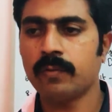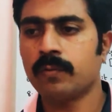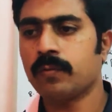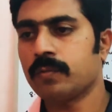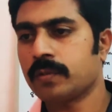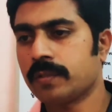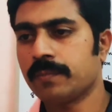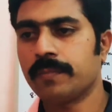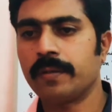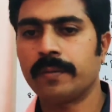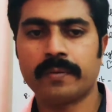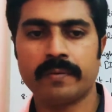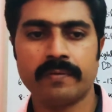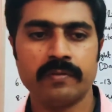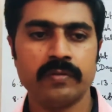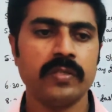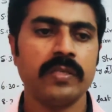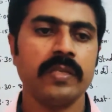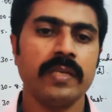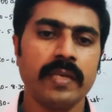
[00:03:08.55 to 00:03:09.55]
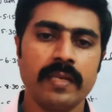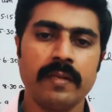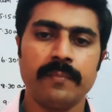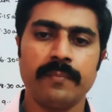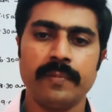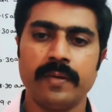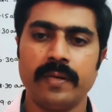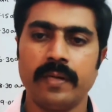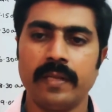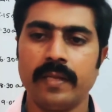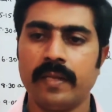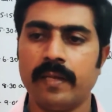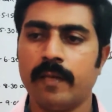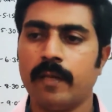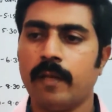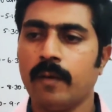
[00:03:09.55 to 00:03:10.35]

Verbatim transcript: ஒரு கொஸ்டின் பேப்பர் வச்சு நீங்க என்ன பண்றீங்க